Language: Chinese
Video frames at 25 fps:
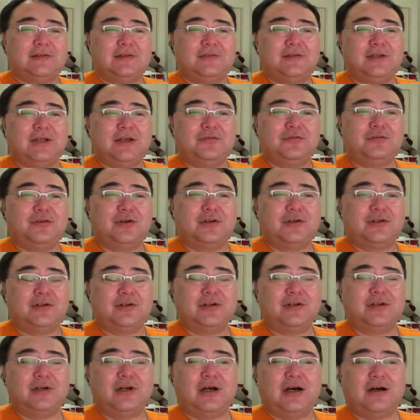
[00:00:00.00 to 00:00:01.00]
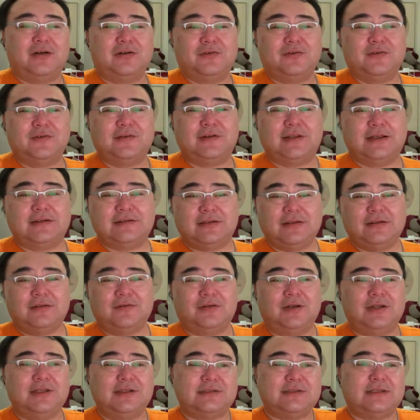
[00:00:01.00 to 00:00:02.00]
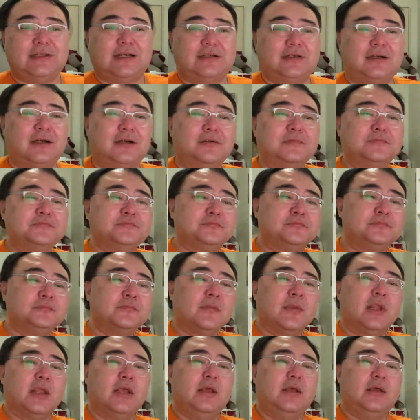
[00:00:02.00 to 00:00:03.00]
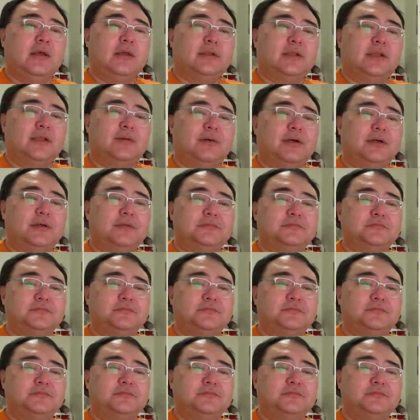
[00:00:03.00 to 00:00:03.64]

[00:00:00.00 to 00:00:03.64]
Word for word: 因为他需要吃更好的东西，他才能有力气打仗。那么